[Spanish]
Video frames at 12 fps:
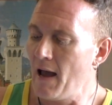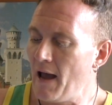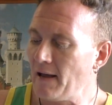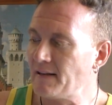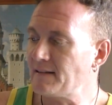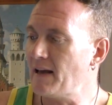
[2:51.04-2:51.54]

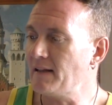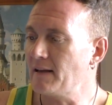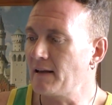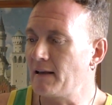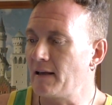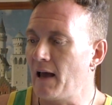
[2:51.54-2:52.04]
Este set
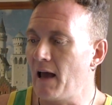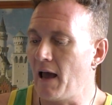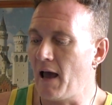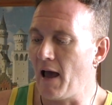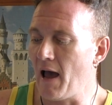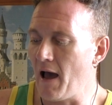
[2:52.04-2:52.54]

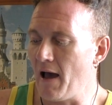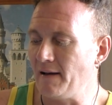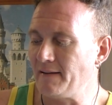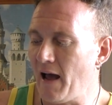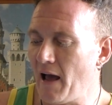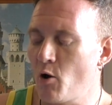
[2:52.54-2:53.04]
que
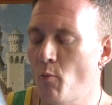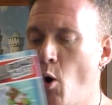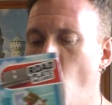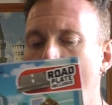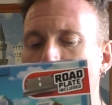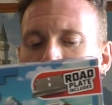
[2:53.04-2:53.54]
trae como